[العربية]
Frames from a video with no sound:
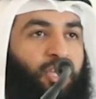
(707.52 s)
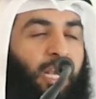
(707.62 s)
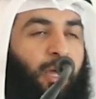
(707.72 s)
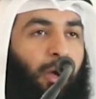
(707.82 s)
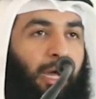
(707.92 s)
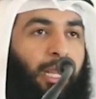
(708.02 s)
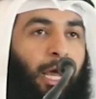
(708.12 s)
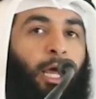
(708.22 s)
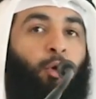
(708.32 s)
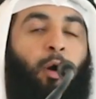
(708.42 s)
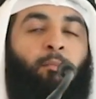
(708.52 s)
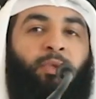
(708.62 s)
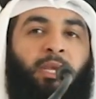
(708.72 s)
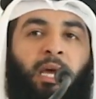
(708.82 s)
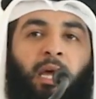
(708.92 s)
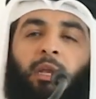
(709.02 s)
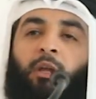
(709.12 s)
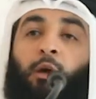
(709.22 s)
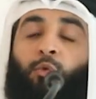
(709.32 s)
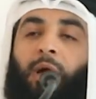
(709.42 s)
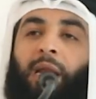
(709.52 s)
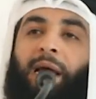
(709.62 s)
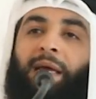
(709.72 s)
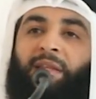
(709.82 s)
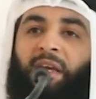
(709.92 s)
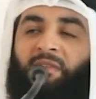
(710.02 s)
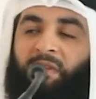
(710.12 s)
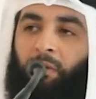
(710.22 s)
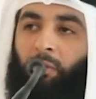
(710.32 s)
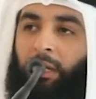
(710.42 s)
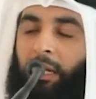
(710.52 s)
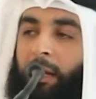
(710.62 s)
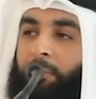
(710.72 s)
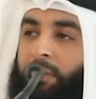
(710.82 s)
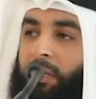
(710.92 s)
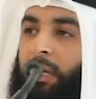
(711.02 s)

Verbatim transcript: جل وعلا وامتنان ولا يتيسر للعبد